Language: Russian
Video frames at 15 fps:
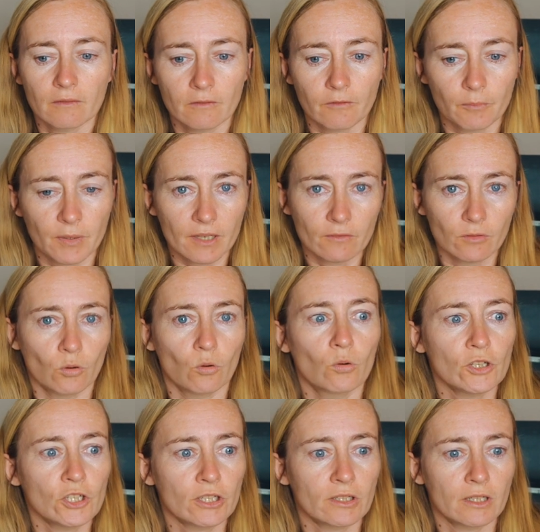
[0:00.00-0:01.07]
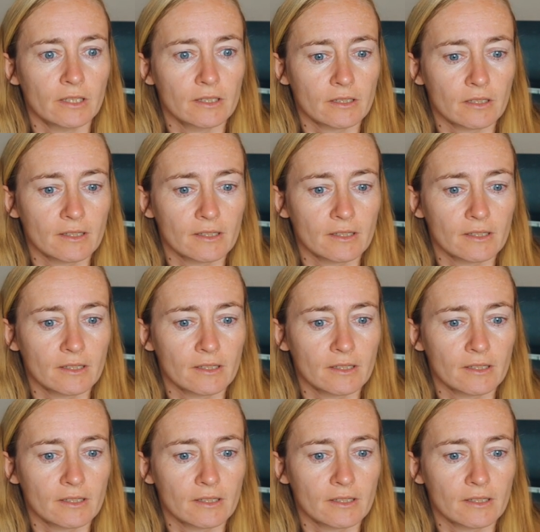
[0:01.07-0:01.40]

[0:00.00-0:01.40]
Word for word: в первую очередь